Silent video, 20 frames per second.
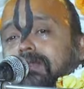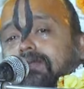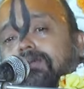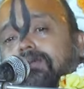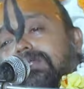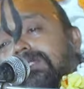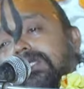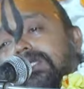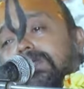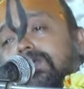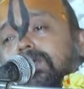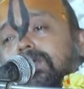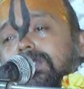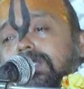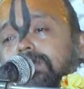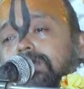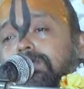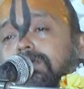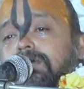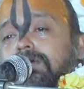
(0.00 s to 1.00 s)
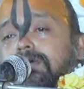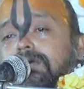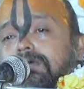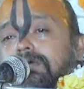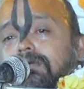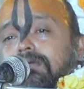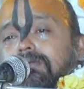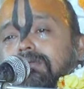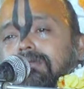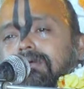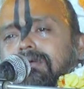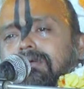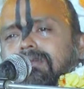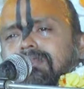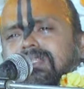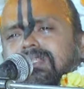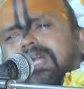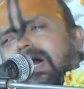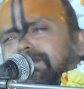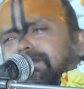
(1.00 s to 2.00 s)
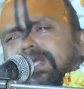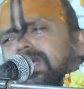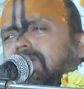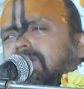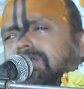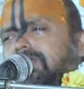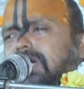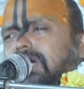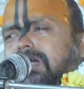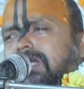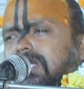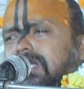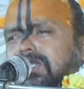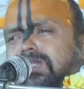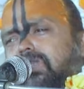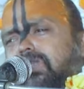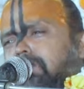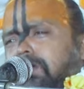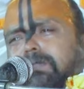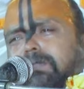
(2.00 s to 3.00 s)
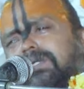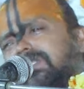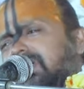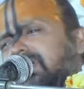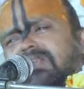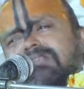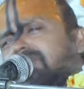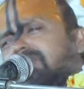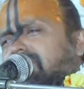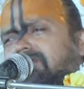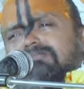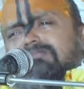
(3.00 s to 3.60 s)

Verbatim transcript: কথাটা অতীব দামি কথা কিন্তু বাবা জানো